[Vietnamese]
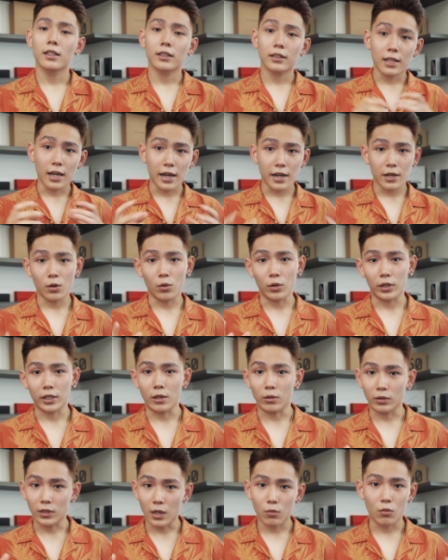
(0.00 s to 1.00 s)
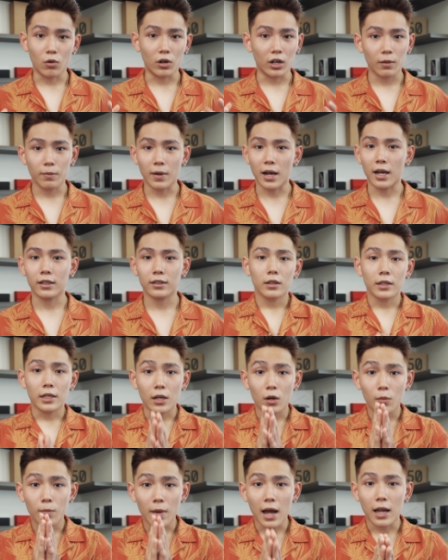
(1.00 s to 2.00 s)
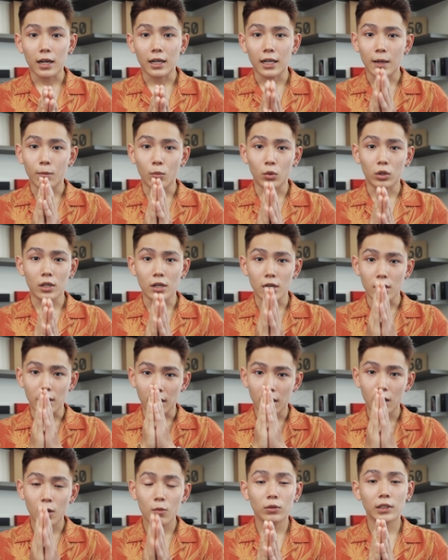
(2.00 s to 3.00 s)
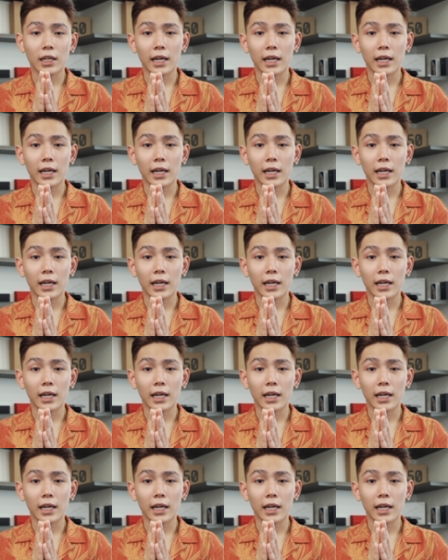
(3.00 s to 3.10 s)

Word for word: thay đổi kiểu tóc của các bạn nếu bạn là một người không